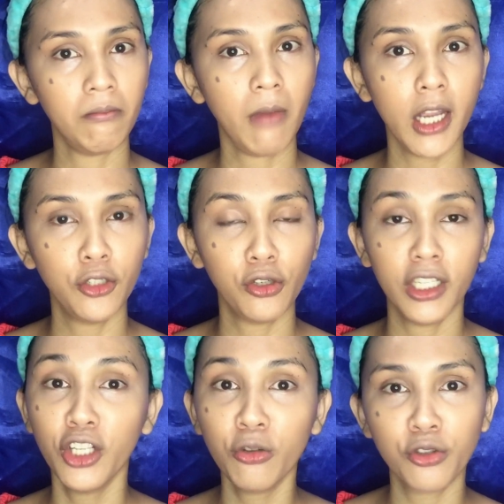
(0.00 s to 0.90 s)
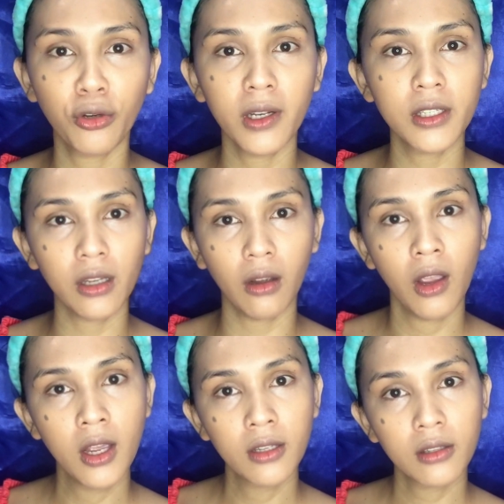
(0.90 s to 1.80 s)
maayod nindot siya
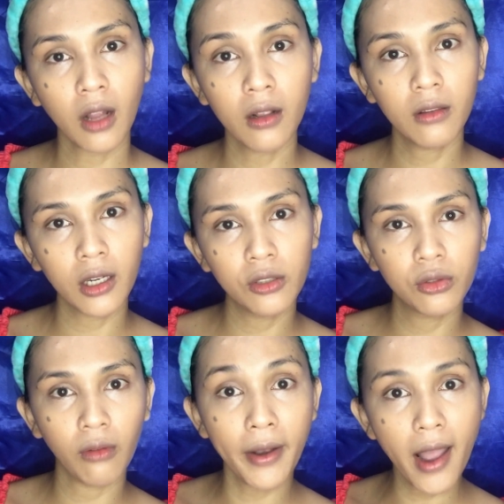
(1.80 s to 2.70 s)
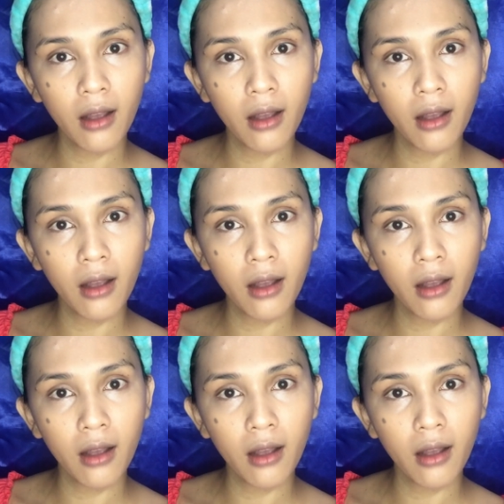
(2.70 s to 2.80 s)
standard siya